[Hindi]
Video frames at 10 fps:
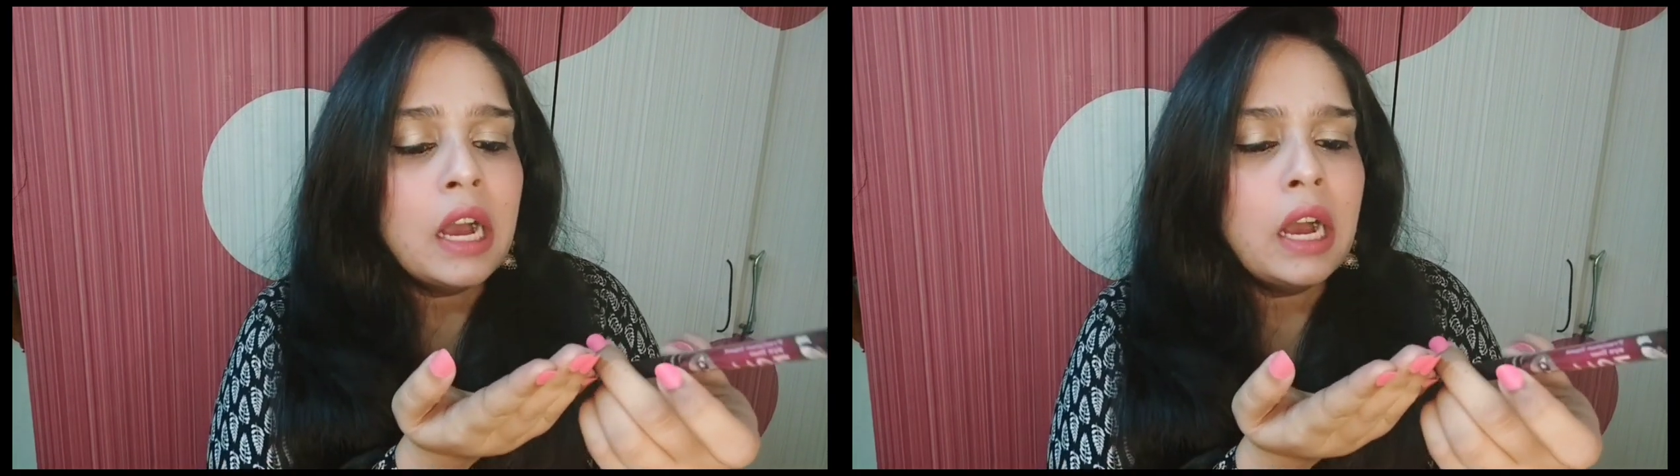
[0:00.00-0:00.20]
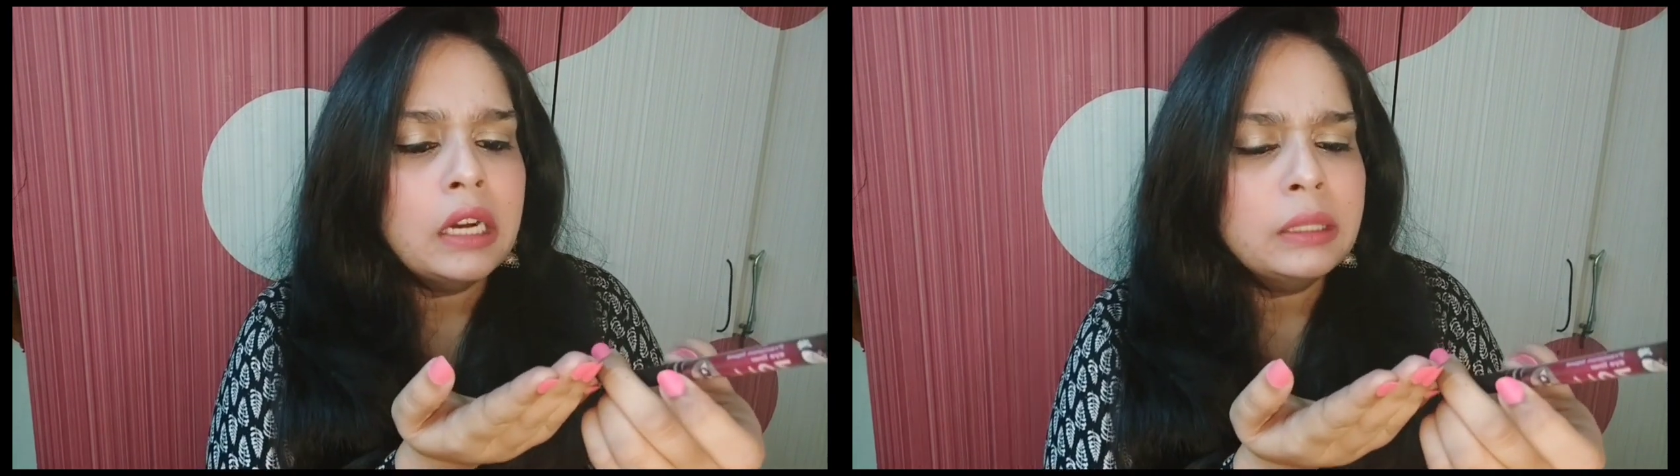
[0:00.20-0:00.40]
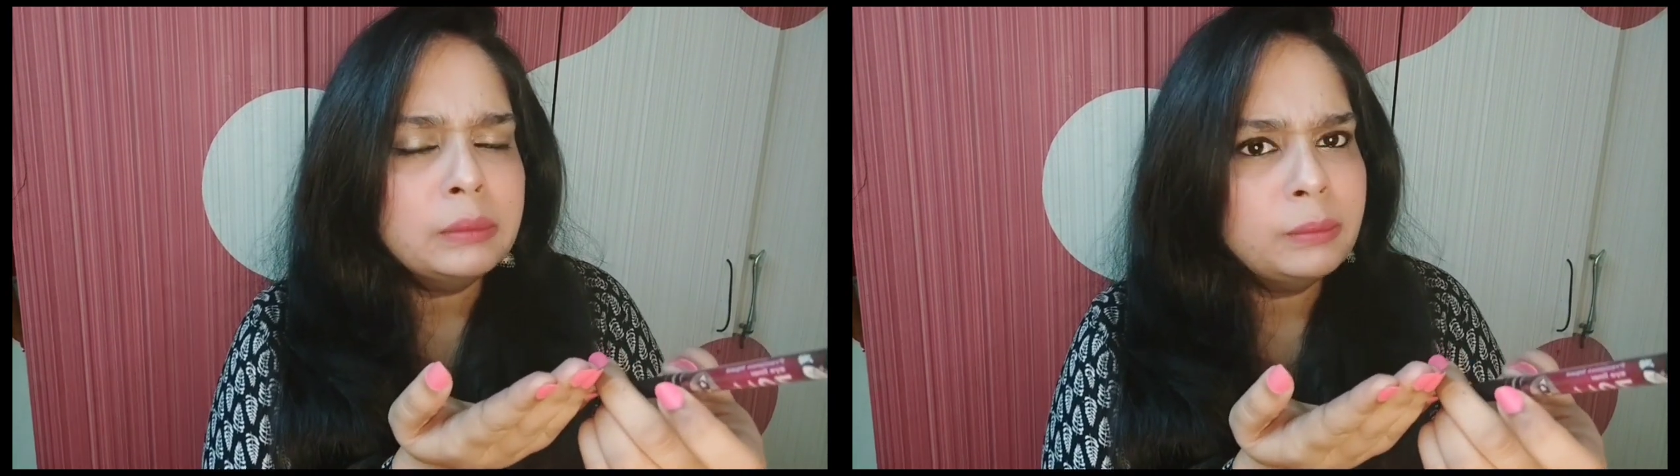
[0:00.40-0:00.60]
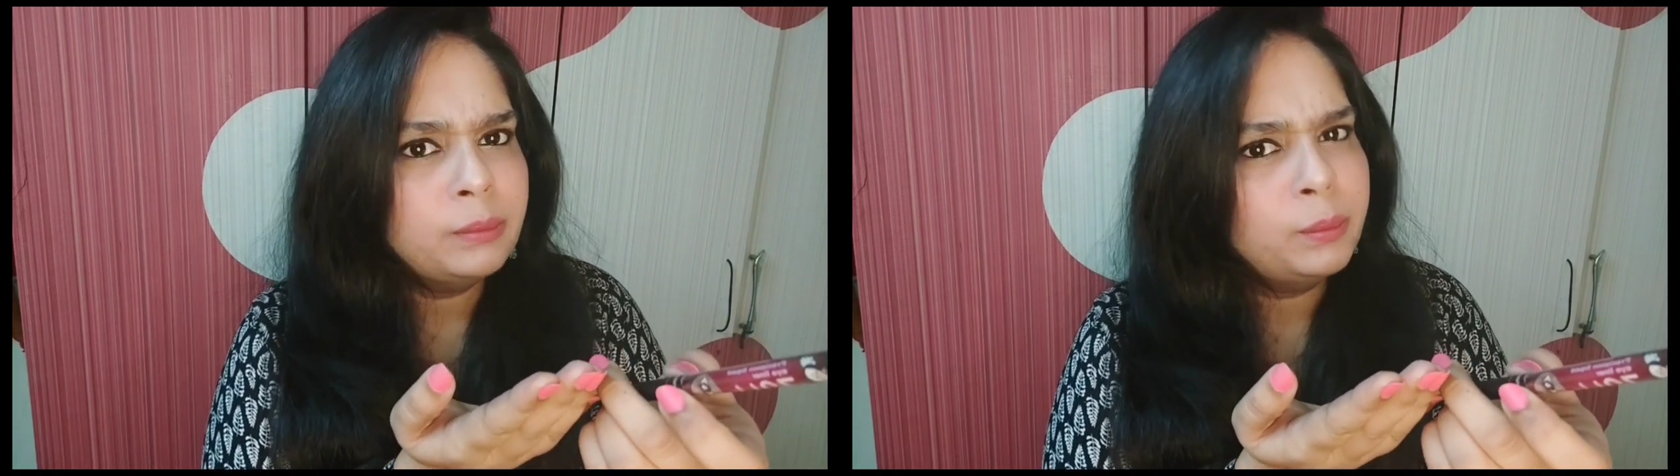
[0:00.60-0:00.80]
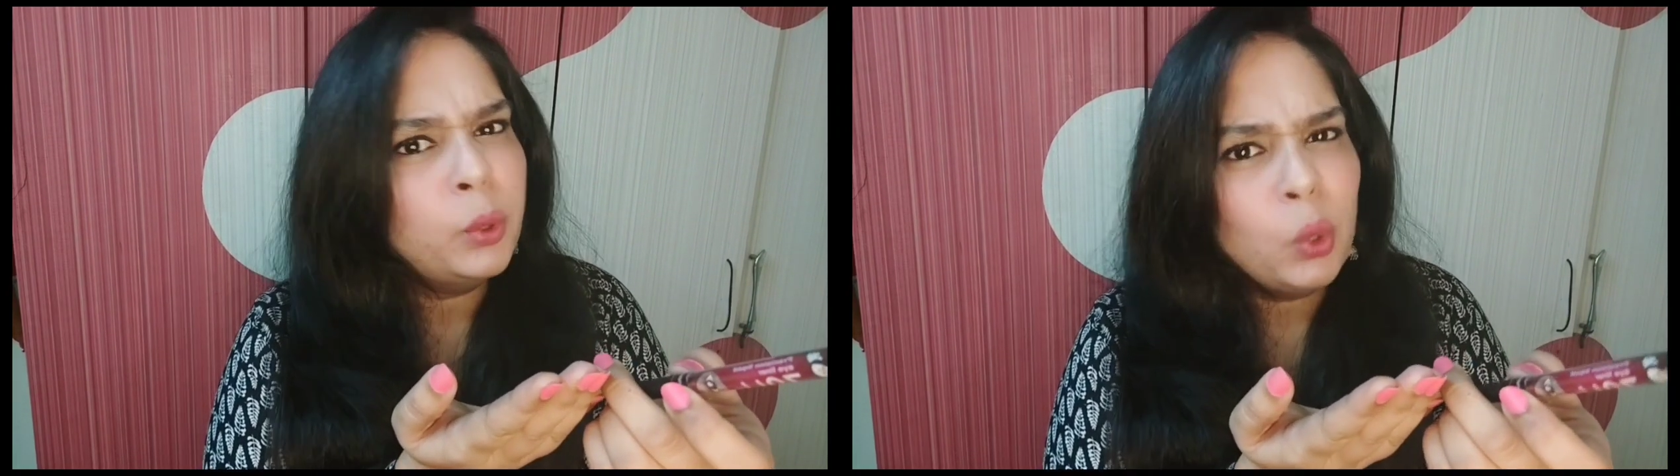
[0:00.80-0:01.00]
आ,
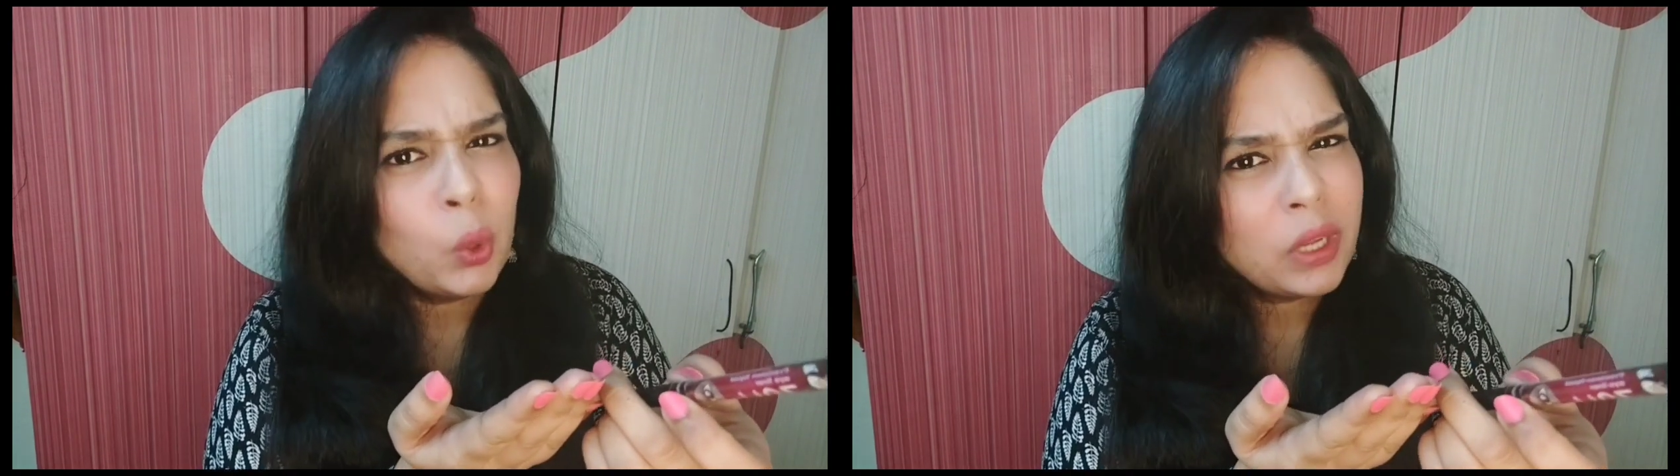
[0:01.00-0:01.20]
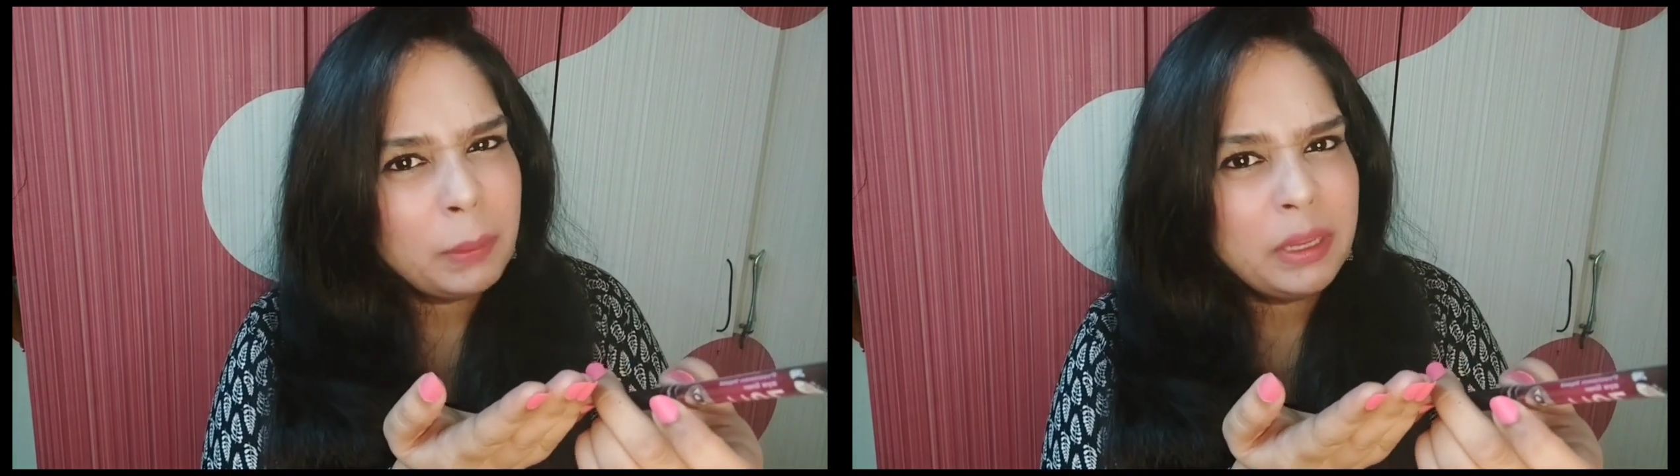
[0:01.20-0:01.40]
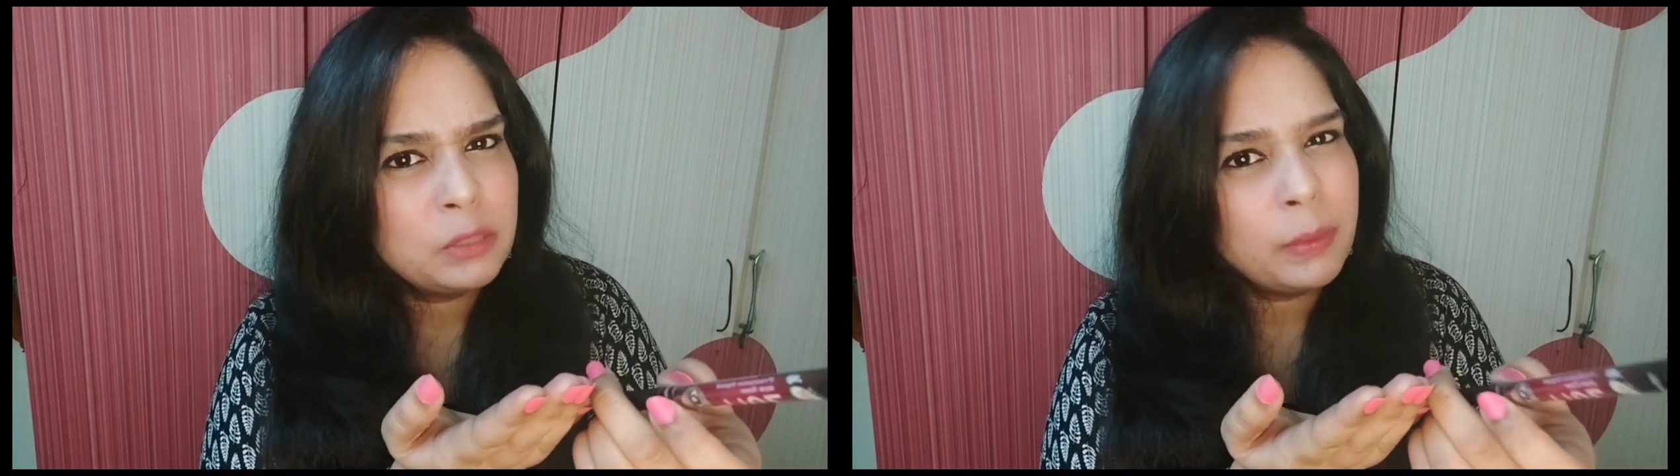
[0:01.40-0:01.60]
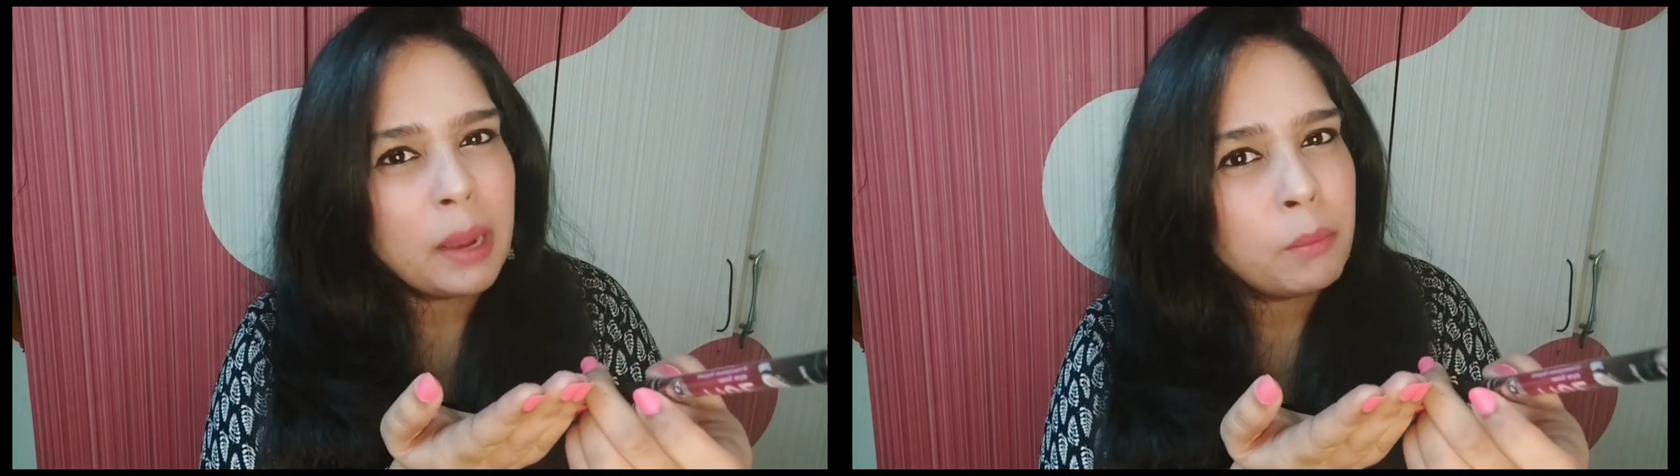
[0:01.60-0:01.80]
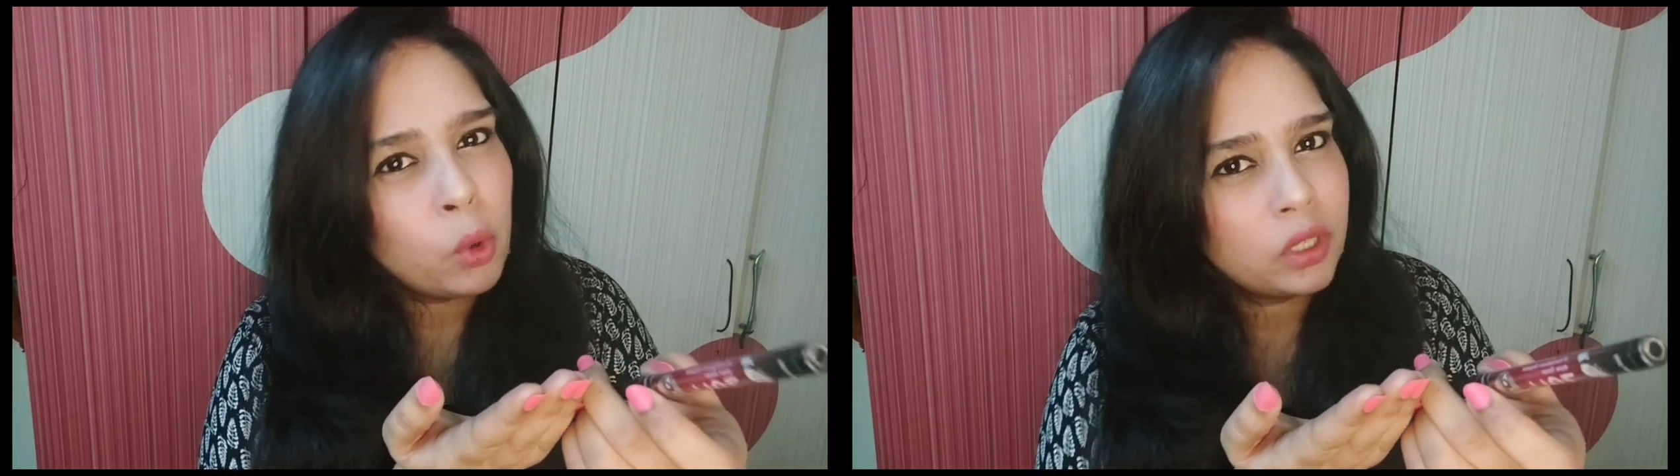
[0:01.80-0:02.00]
फूलों के बीच में या मोर